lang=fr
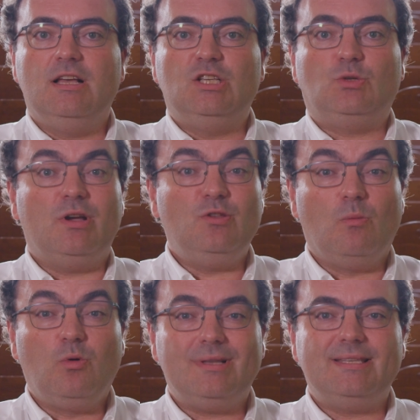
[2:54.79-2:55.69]
Soyez
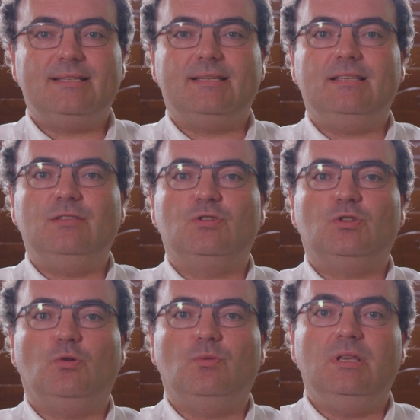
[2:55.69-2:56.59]
nombreux à décider de
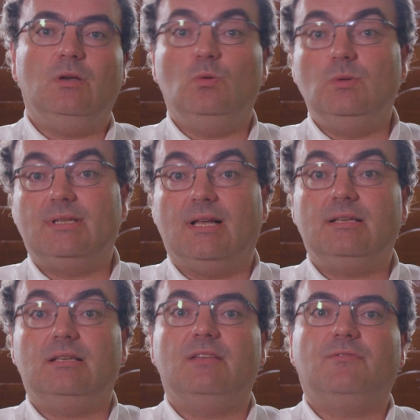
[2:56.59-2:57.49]
celui ou
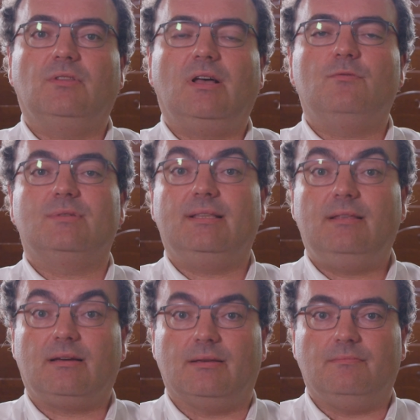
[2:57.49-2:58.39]
celle qui défendra vos
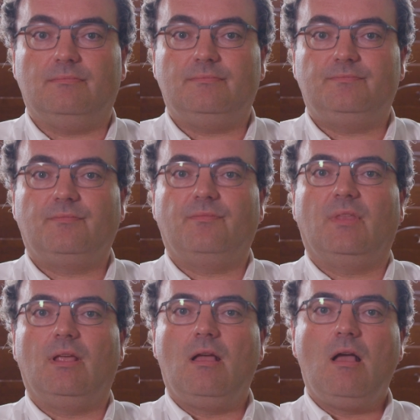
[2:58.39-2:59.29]
intérêts.
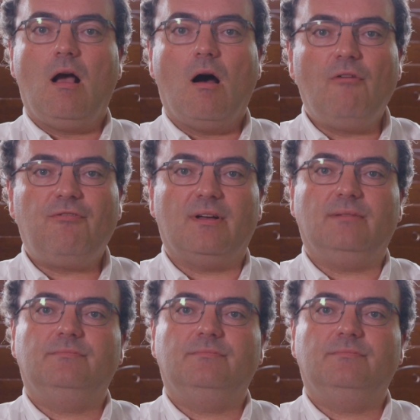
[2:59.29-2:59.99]
Enfin,